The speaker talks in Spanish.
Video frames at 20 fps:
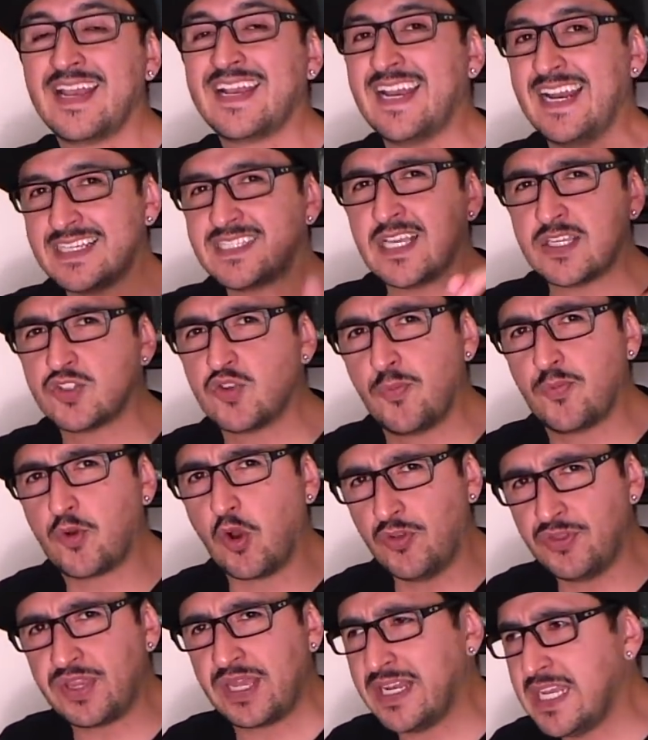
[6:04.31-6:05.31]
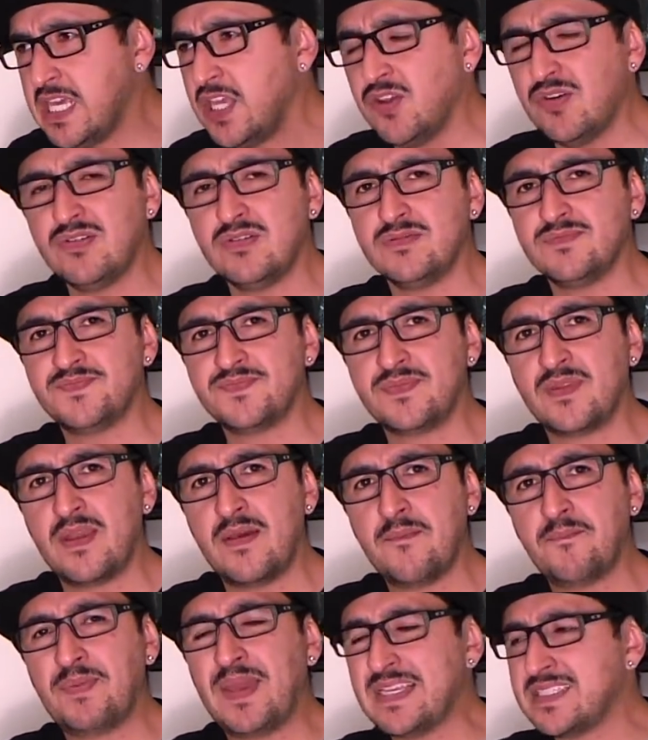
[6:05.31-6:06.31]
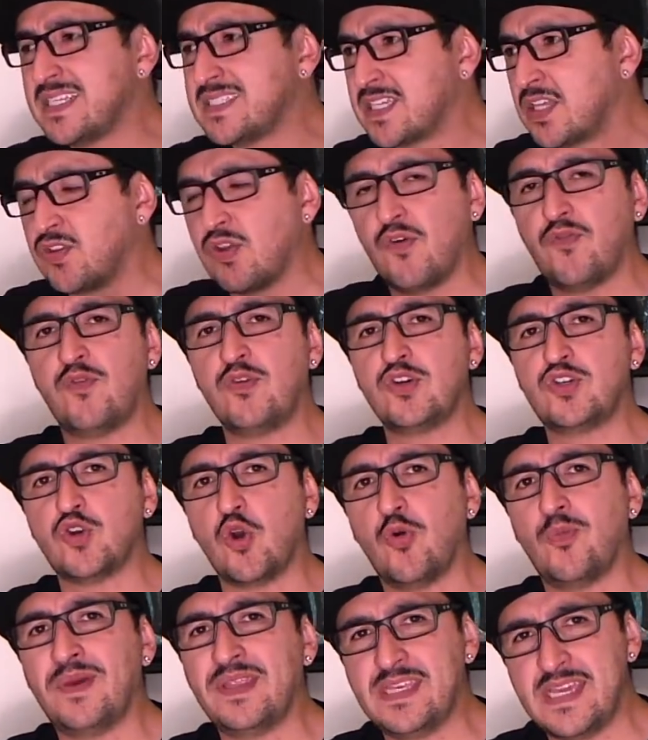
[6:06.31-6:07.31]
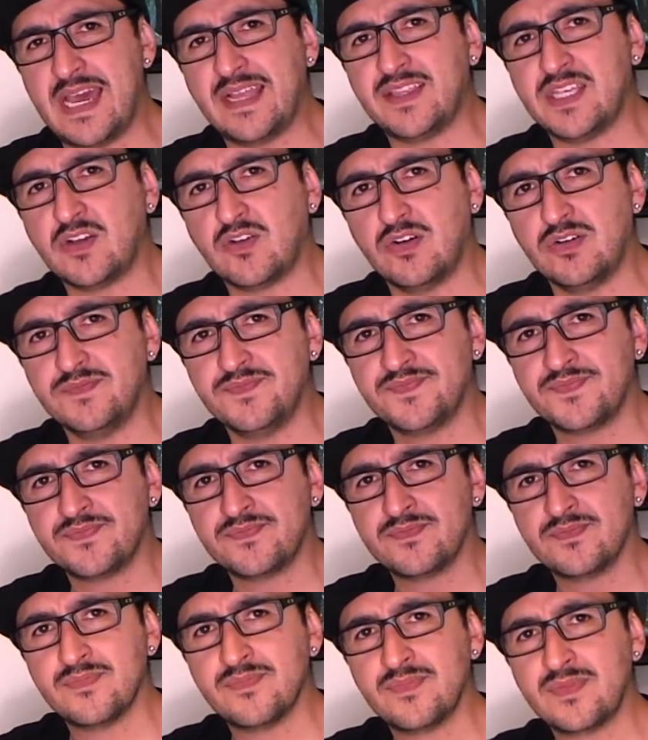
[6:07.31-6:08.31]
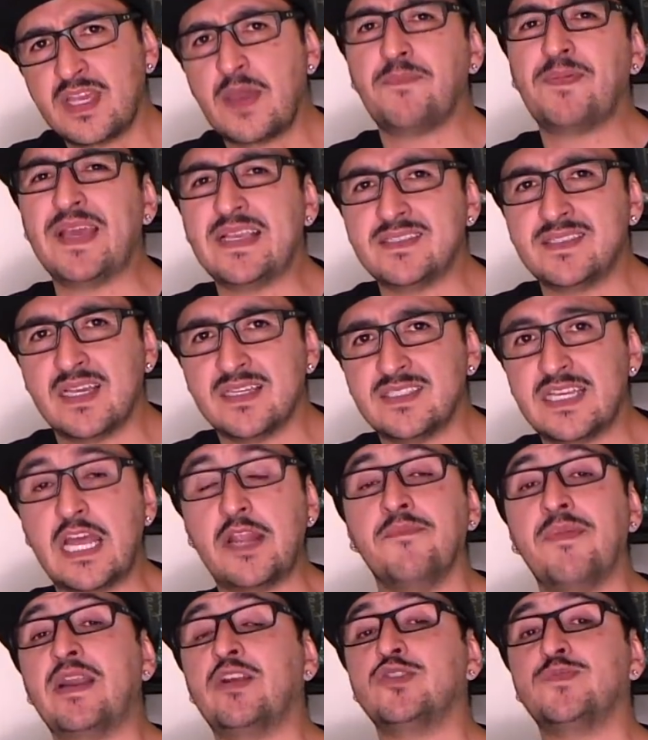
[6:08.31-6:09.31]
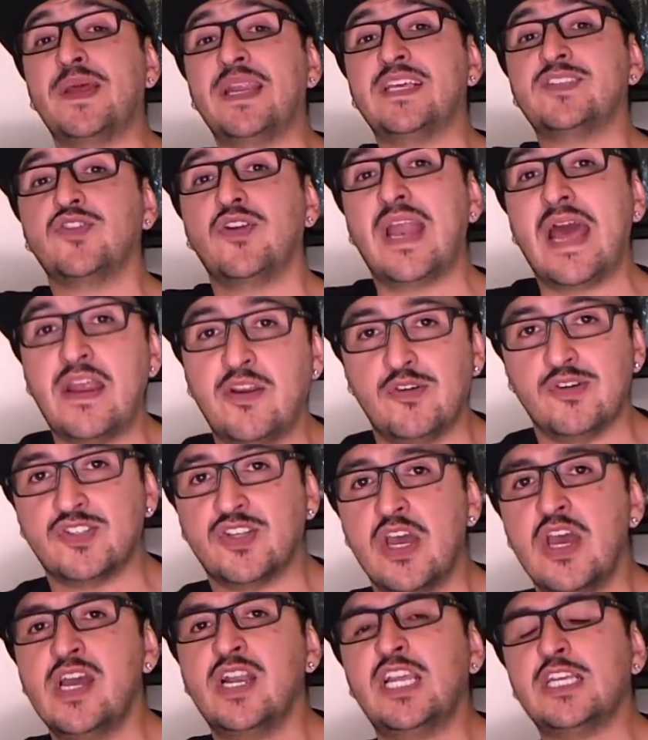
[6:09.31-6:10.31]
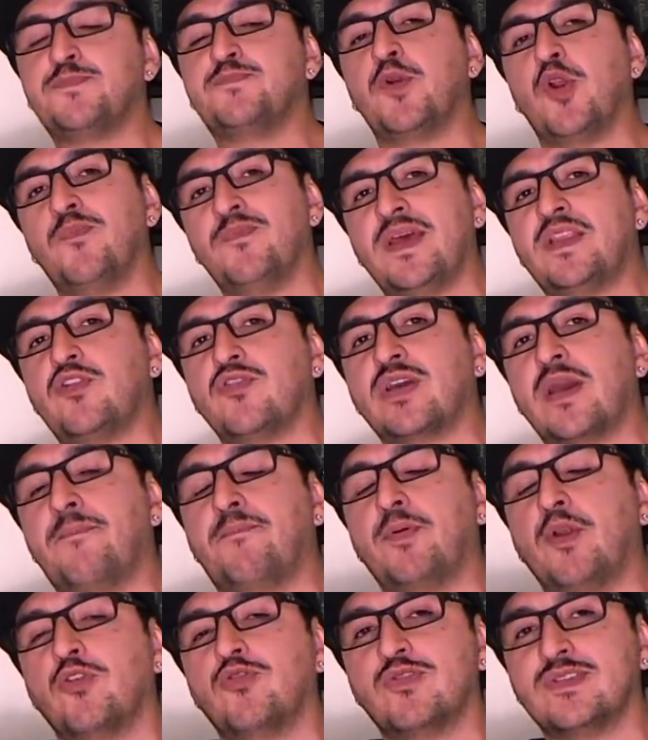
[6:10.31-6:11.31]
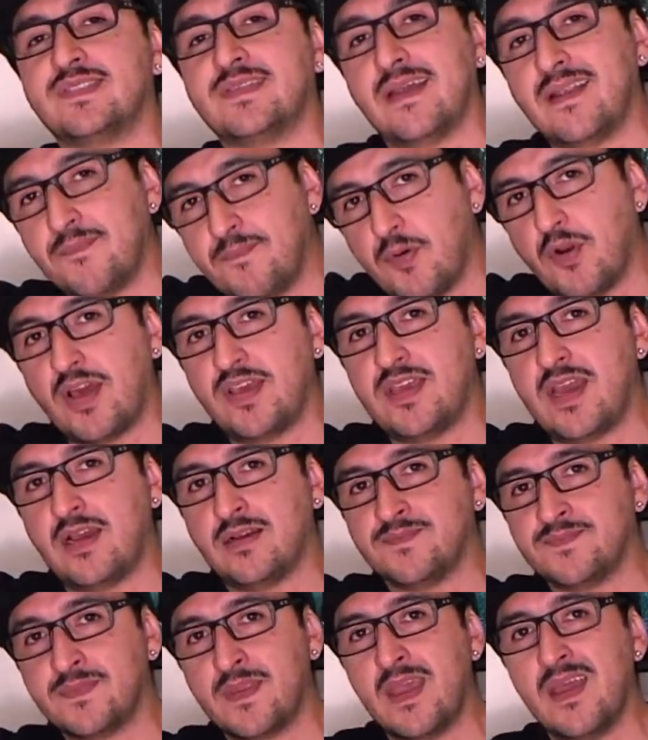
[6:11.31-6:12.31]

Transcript: ¿Crees en su contenido? ¿Piensas que todo fue un show mediático? ¿Qué piensas? Hermanos venezolanos, les prometo que pronto estaré por allá.